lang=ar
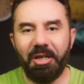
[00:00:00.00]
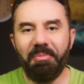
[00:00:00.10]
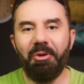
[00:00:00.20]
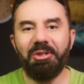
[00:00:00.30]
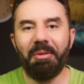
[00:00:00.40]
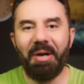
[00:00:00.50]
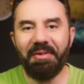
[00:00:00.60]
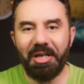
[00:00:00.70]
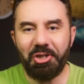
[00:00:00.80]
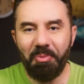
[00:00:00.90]
طيب لو انت ما
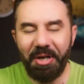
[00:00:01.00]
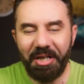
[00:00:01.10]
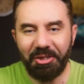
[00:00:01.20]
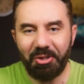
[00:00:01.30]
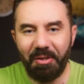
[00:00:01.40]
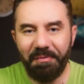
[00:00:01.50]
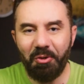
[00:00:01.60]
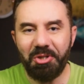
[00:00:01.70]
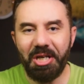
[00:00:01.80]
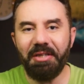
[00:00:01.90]
عندكش مايك احترافي
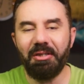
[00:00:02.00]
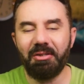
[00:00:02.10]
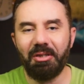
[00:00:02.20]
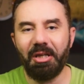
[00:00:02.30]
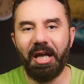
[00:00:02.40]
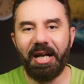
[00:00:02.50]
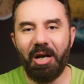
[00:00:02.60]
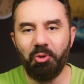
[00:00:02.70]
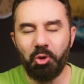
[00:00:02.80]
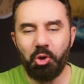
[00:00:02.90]
ومش قادر تطلع
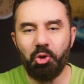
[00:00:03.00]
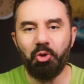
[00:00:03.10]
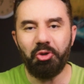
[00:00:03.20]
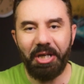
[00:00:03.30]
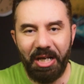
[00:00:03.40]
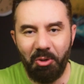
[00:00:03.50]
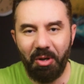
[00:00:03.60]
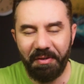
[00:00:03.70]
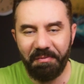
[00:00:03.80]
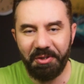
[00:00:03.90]
جودة صوت
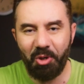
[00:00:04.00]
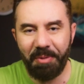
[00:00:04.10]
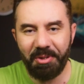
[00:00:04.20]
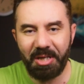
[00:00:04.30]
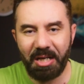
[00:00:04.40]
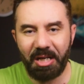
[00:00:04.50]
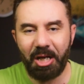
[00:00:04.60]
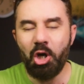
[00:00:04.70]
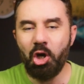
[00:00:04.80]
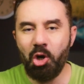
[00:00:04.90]
حلوة في الفيديوهات
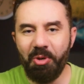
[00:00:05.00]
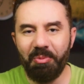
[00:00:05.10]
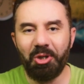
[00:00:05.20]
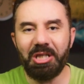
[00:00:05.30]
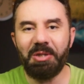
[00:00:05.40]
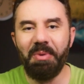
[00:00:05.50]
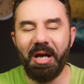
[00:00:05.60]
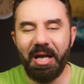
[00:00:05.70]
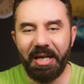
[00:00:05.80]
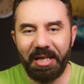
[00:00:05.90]
بتاعتك
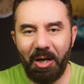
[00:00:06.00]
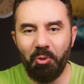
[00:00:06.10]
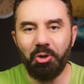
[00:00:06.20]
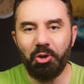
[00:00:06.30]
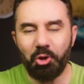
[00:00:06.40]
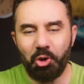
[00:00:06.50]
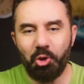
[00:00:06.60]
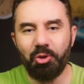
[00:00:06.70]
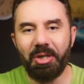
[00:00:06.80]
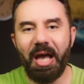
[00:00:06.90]
وبالمناسبة جودة
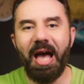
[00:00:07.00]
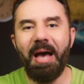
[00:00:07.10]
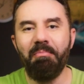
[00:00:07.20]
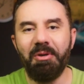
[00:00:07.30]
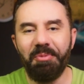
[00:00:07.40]
الصوت اهم